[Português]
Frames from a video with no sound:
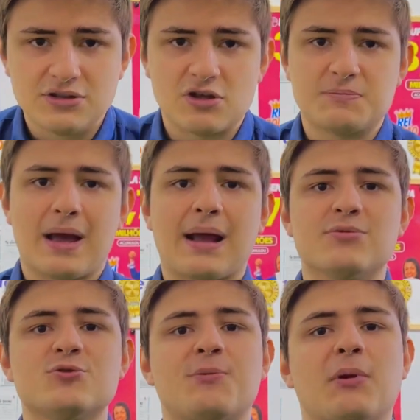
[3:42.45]
nós
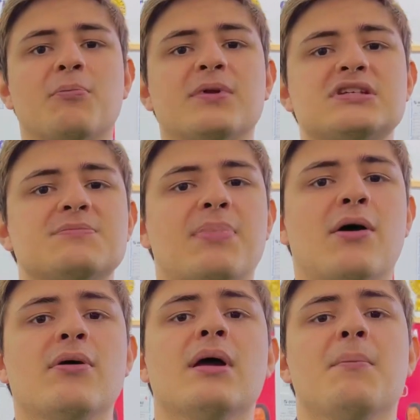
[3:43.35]
pagamos o prêmio
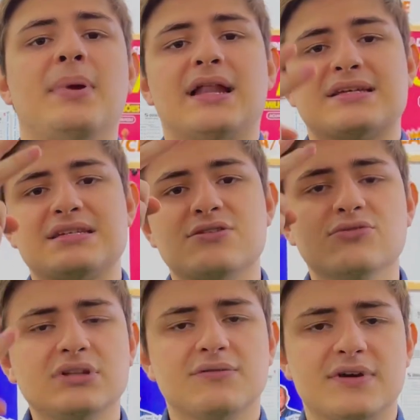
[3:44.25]
principal pela
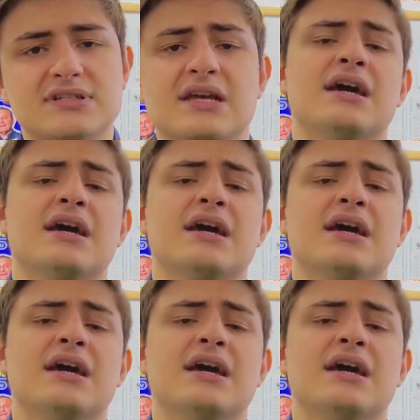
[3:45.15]
segunda vez.